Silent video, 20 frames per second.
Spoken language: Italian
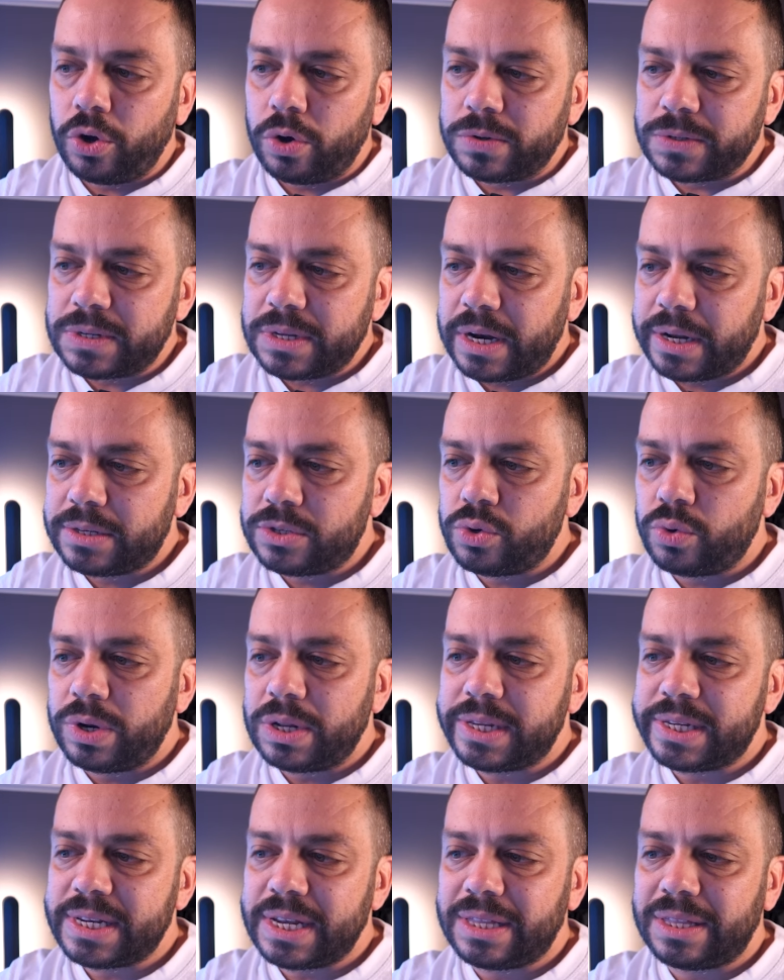in considerazione
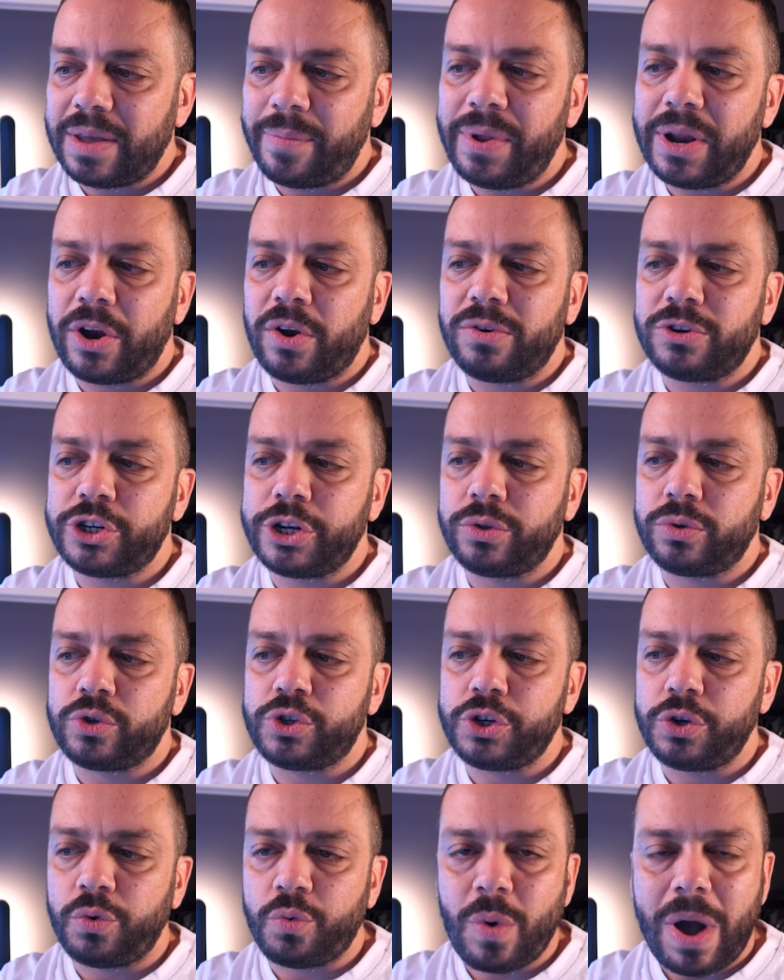il
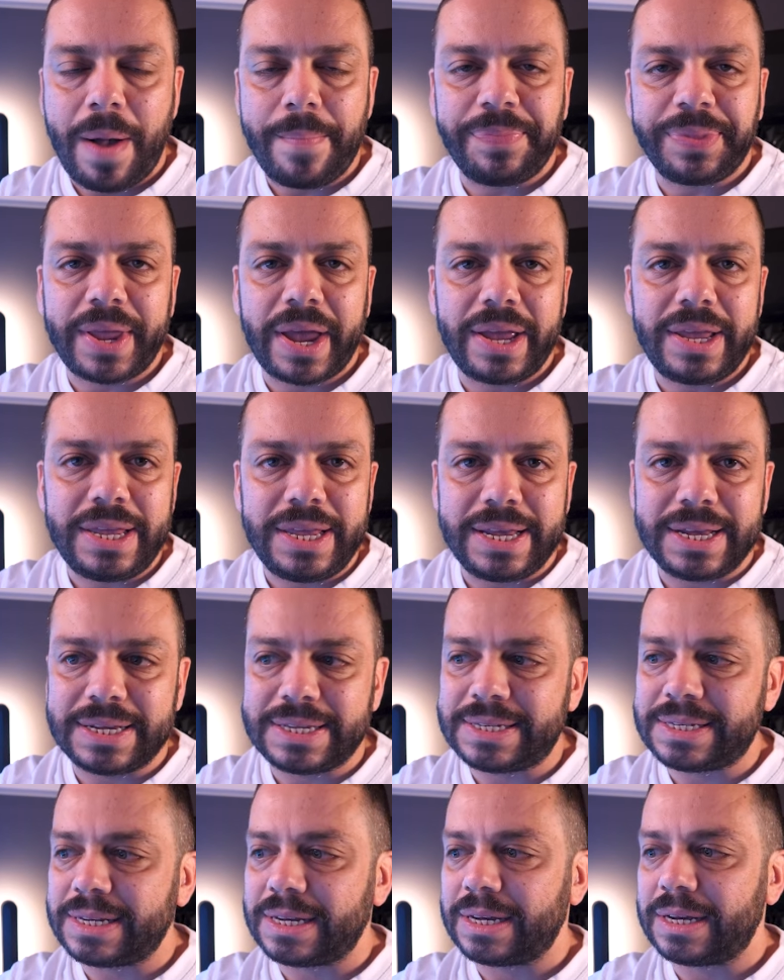
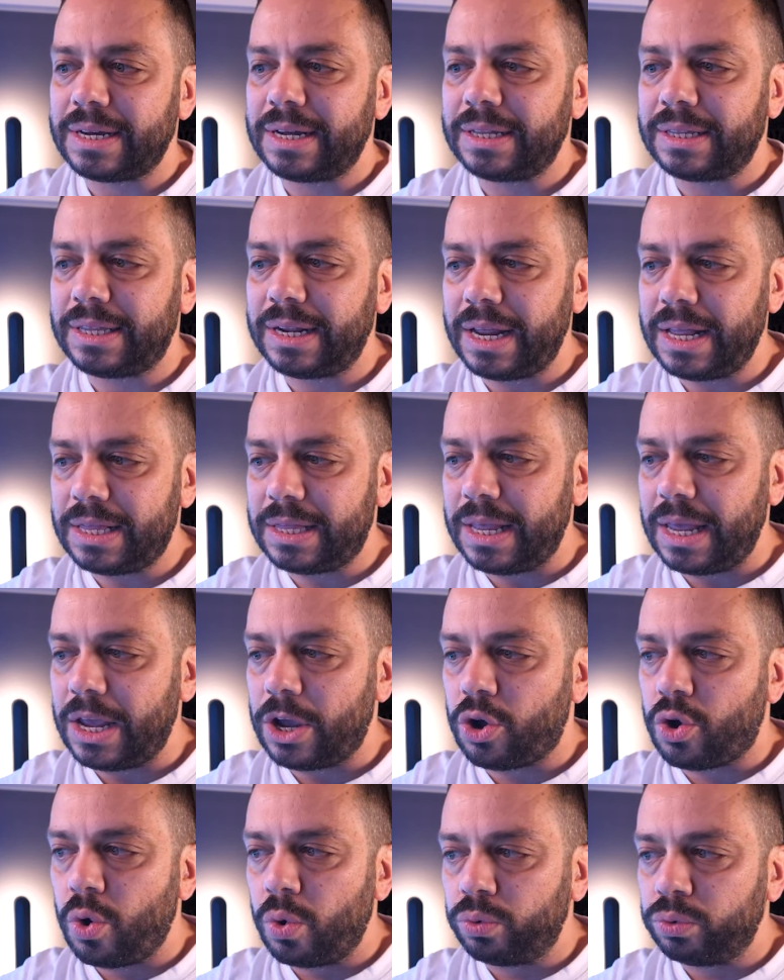7950X
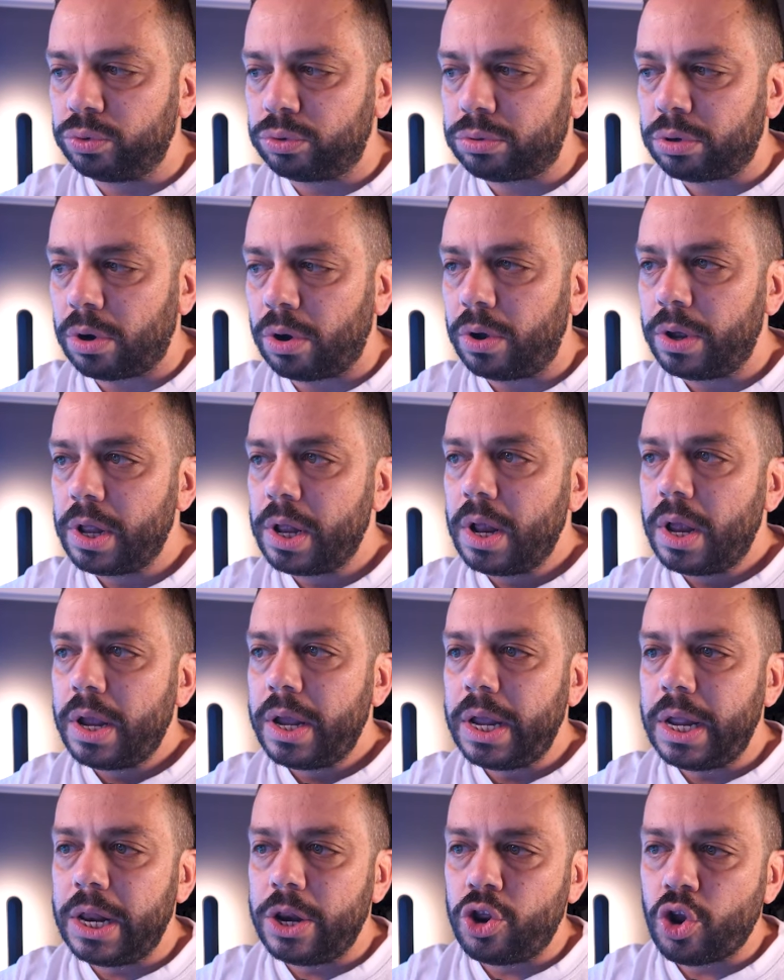3D contro
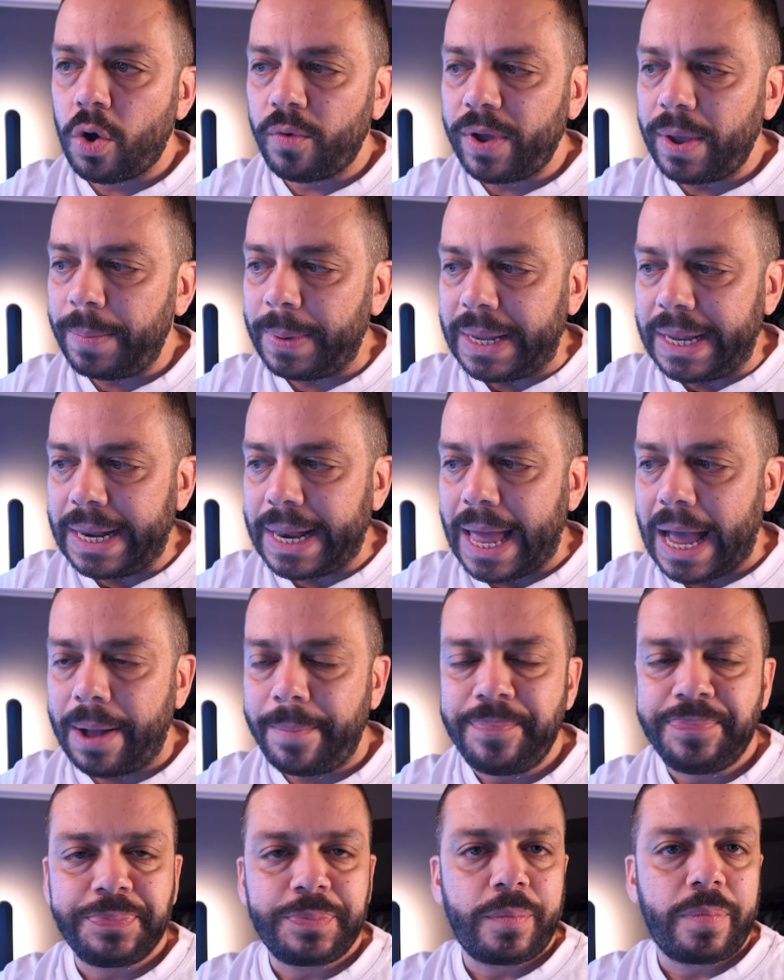il
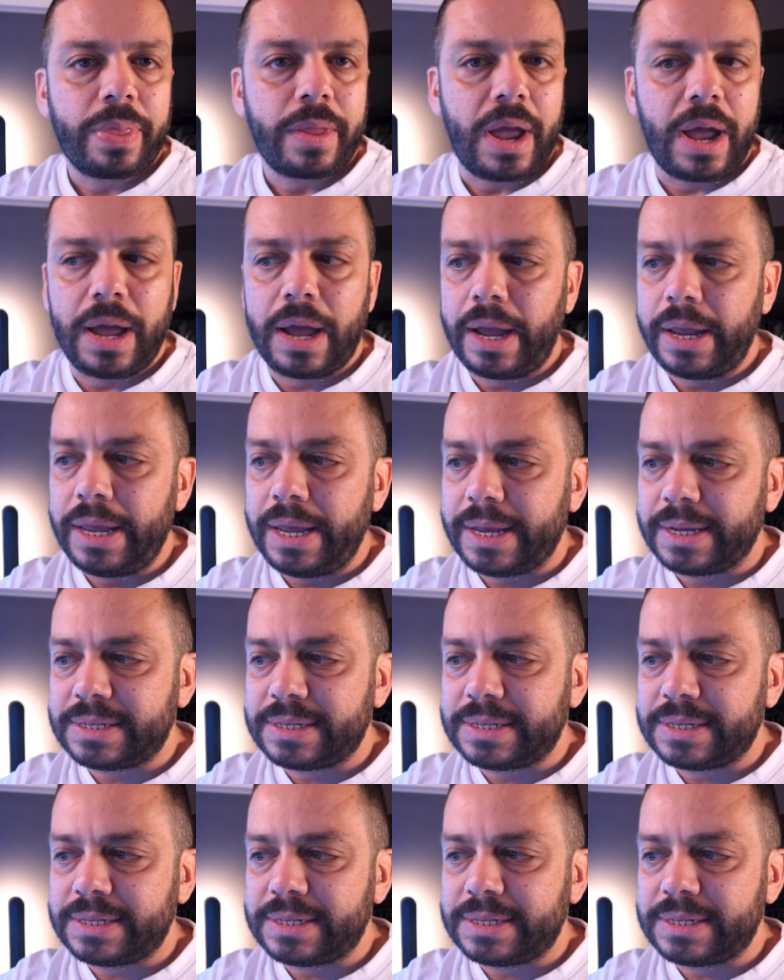9000 eh,